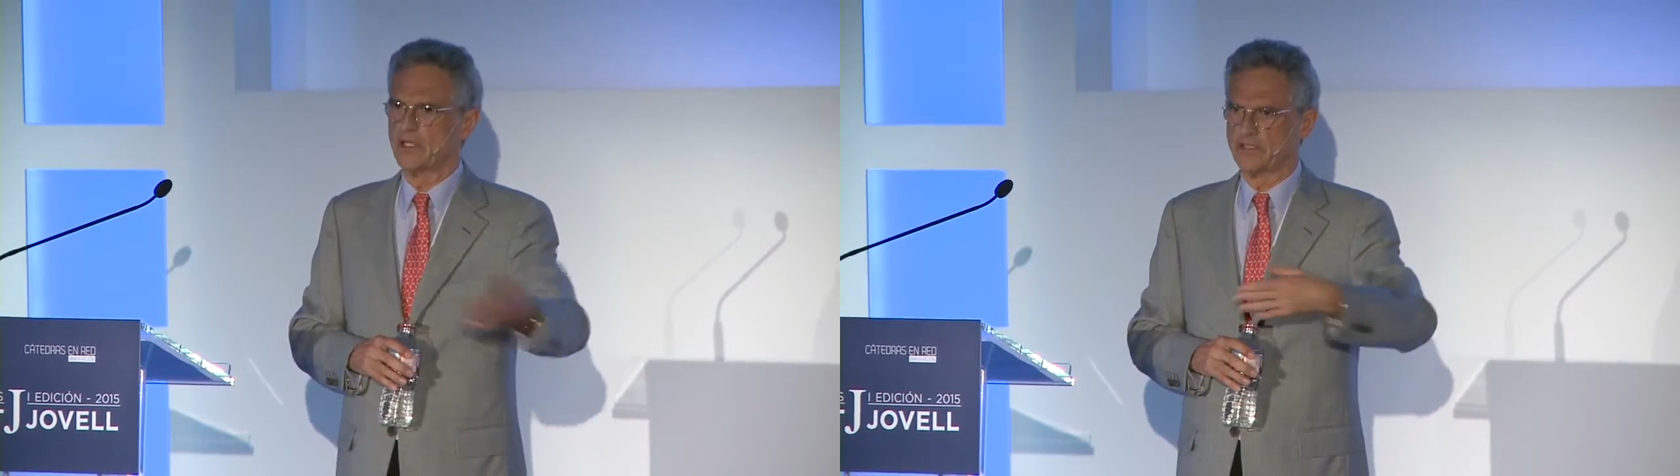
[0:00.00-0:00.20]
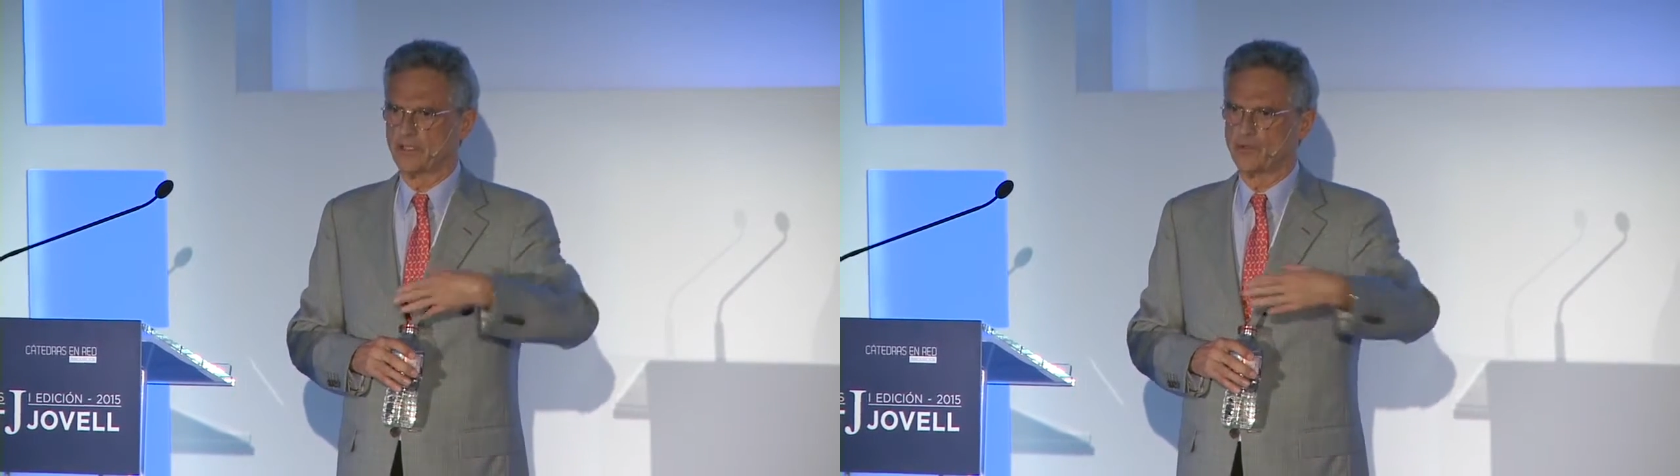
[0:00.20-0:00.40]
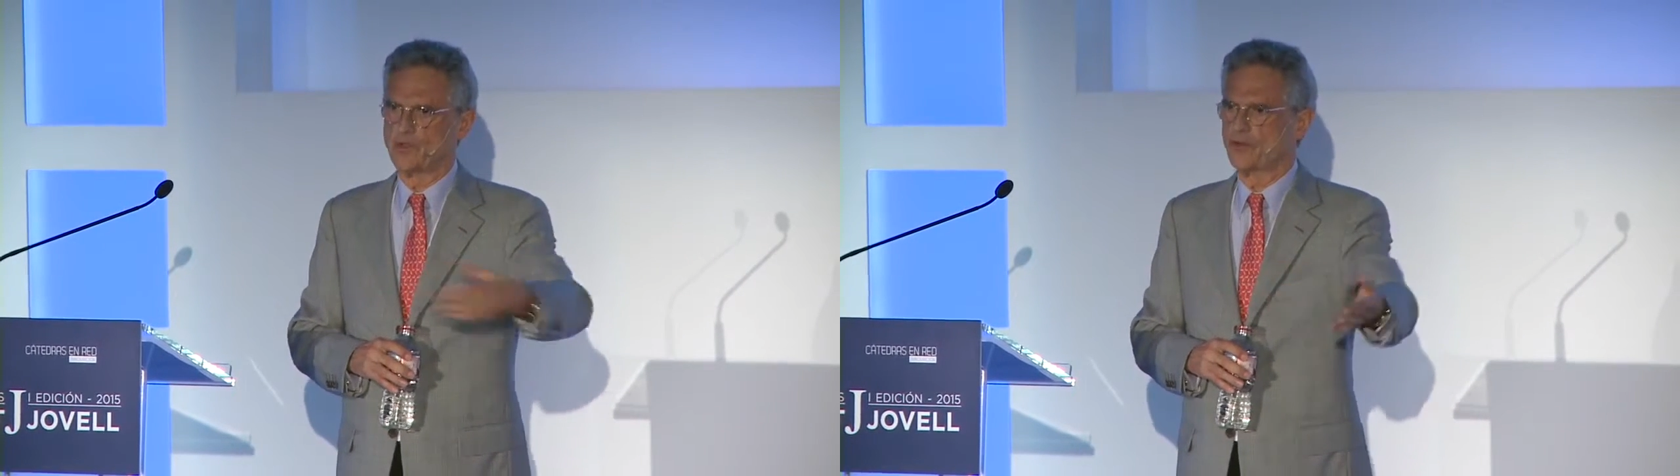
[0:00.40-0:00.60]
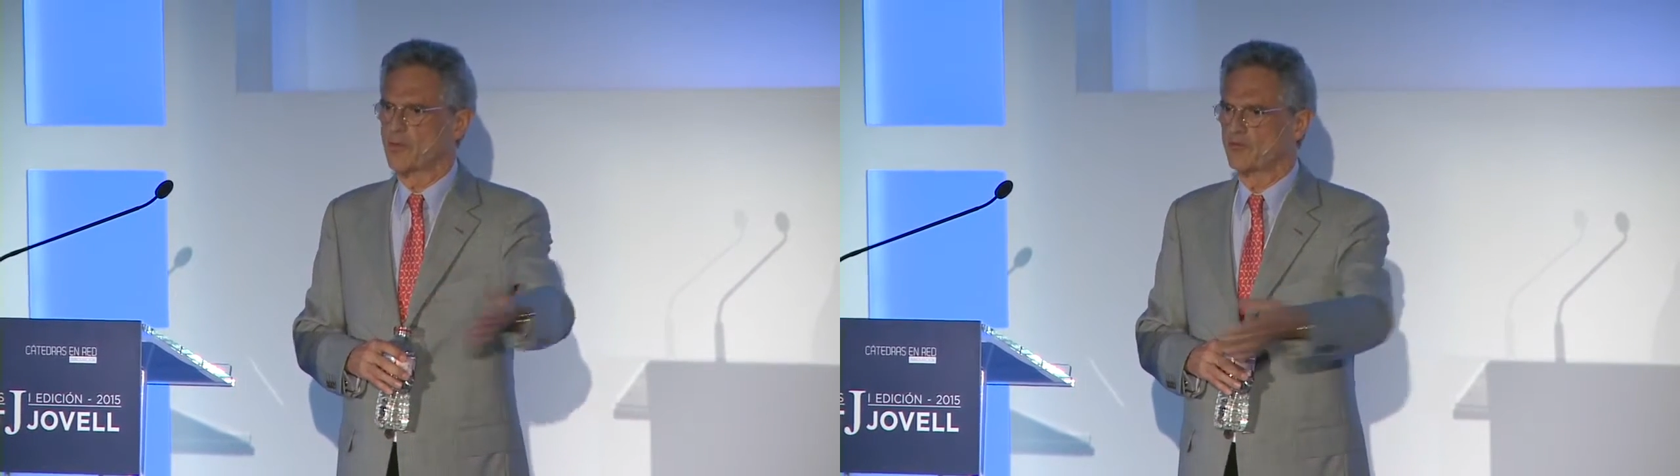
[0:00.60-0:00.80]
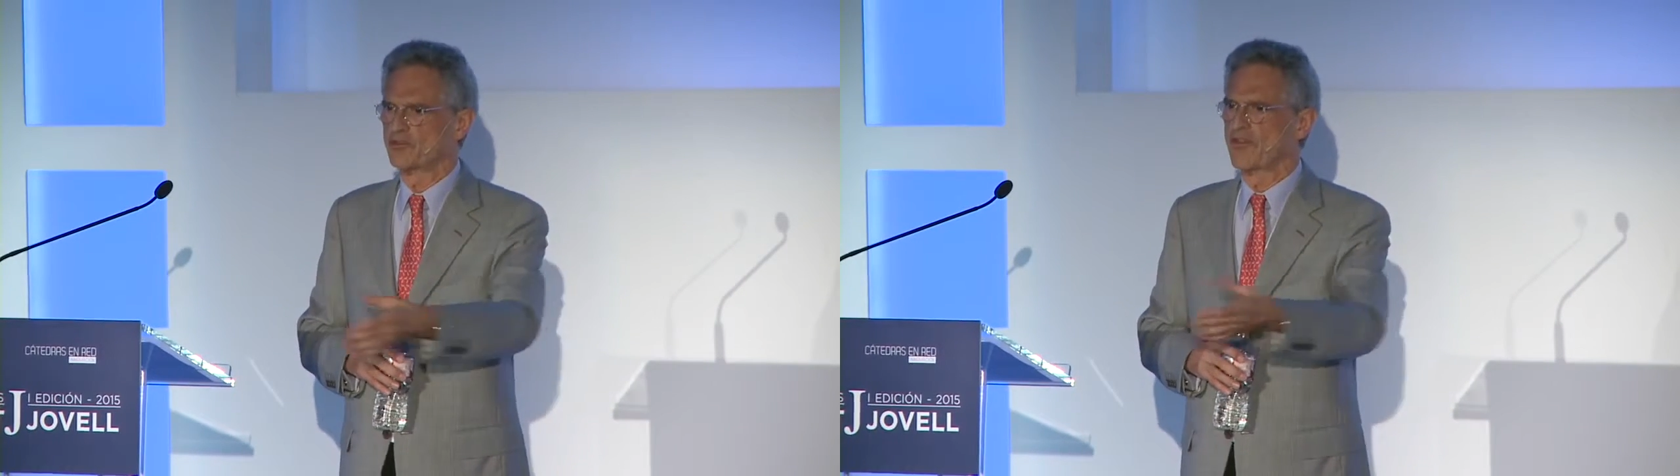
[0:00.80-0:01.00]
entre tú y
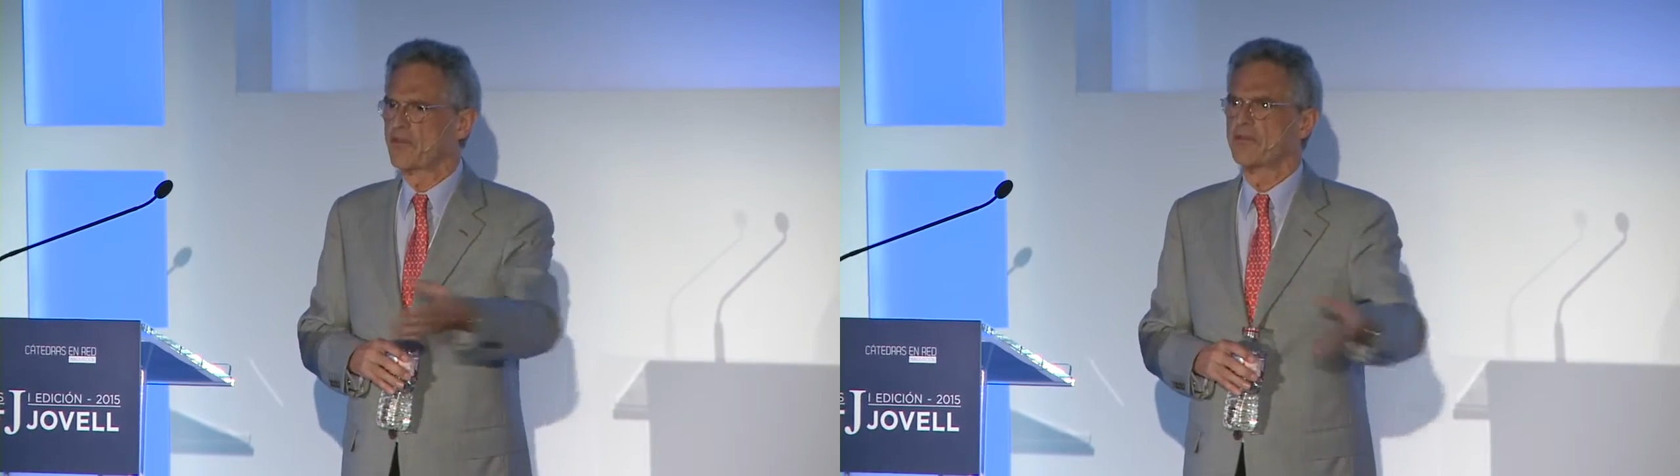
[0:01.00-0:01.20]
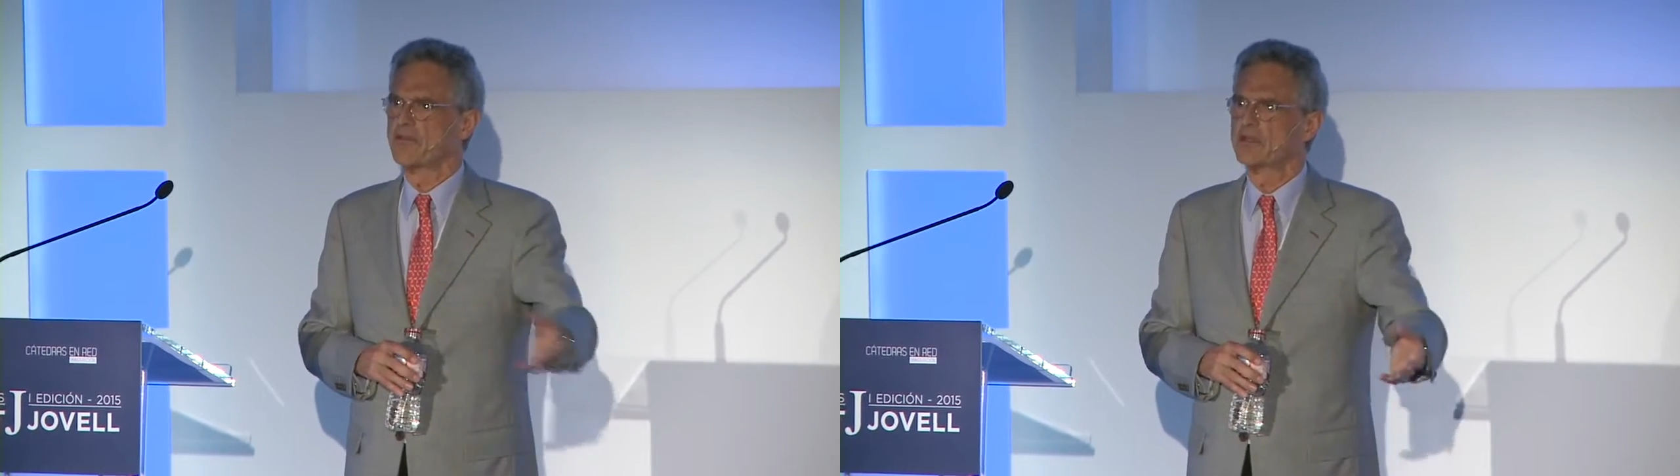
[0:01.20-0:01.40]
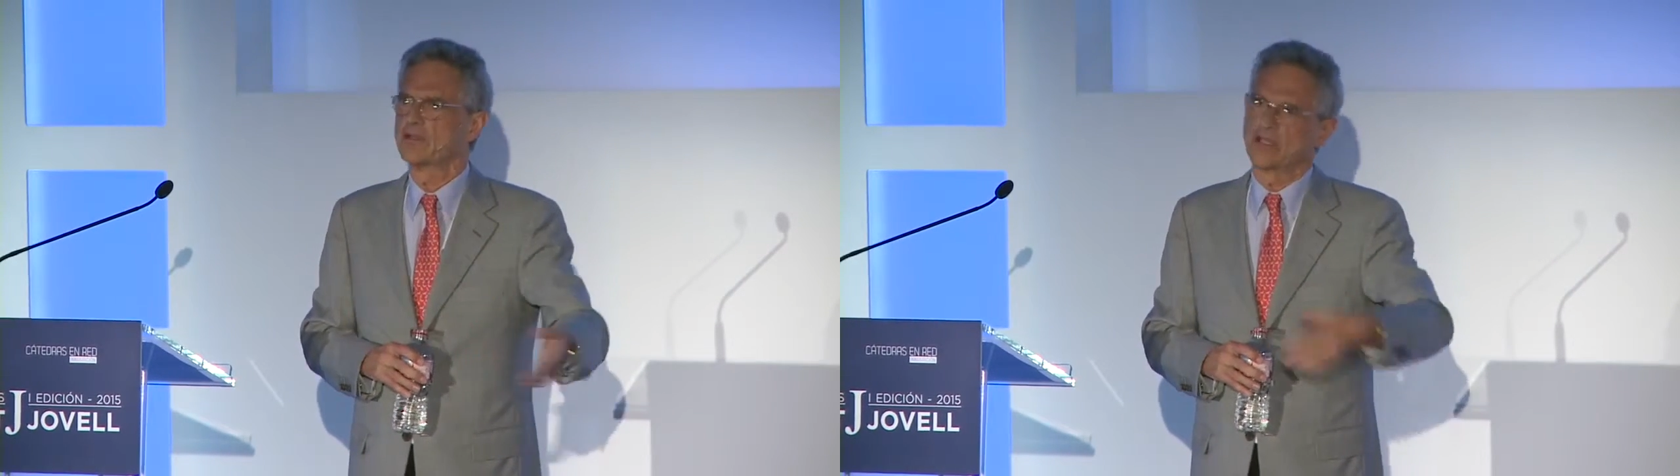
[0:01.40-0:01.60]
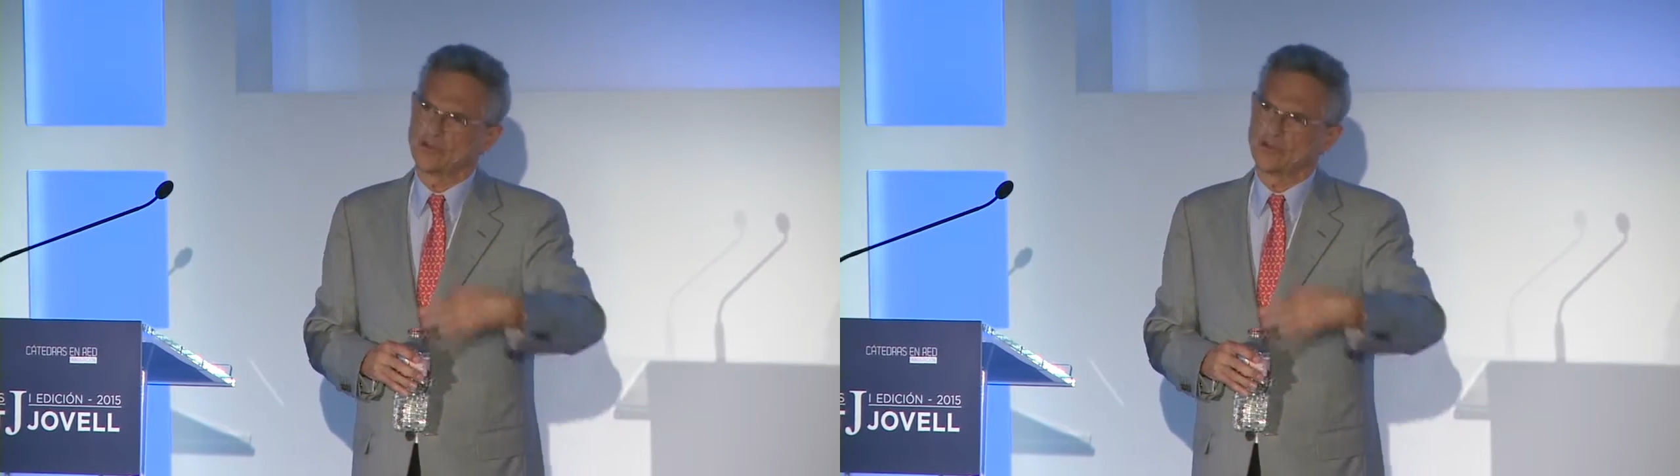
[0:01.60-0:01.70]
yo vamos a decidir